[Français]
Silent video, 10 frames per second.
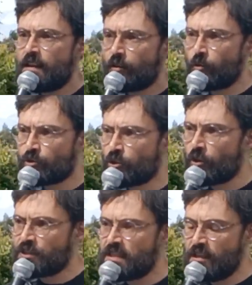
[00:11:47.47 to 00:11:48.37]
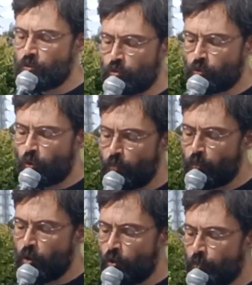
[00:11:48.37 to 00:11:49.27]
qu'on sortit du
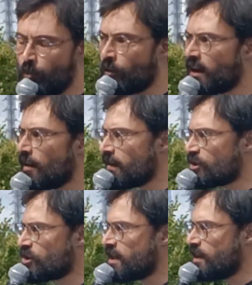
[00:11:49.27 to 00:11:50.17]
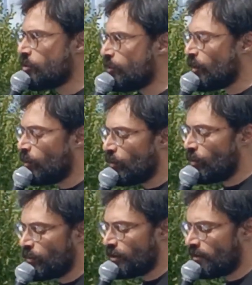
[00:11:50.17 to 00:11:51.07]
tombeau pour ravager le
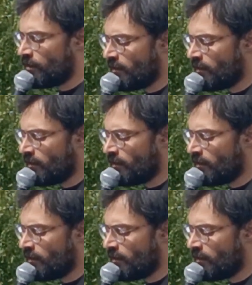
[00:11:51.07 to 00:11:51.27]
monde.